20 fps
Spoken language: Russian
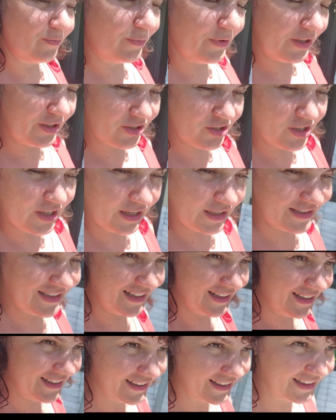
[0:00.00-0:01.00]

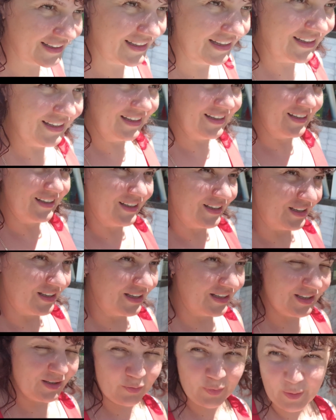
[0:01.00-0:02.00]
полежать
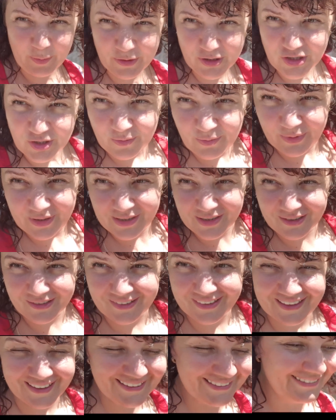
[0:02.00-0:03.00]
попить
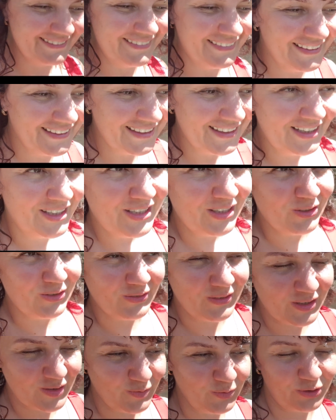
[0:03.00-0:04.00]
шампанского.
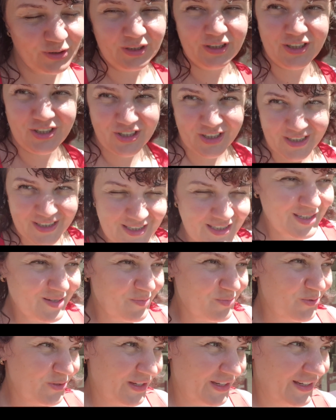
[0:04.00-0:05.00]
У нас бутылочка с
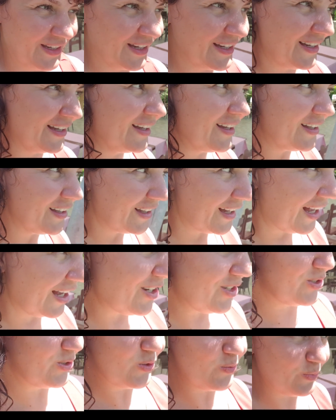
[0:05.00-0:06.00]
собой.
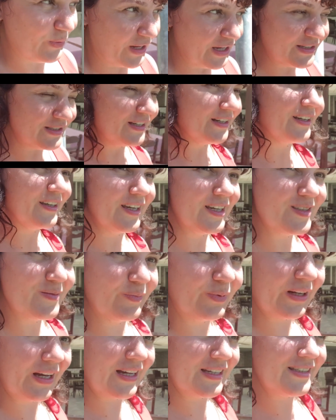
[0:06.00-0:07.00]
А что, праздник есть
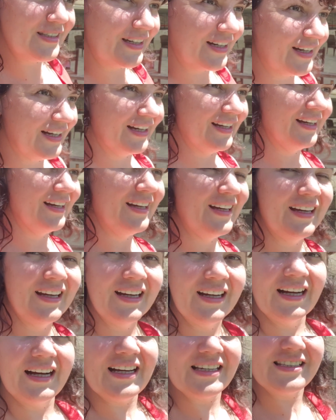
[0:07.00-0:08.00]
праздник.
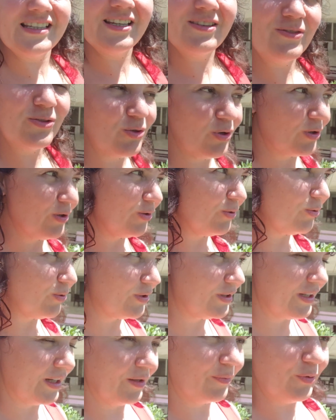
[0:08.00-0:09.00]
А здесь все,
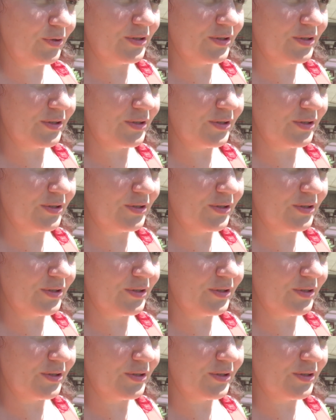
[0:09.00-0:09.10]
отдых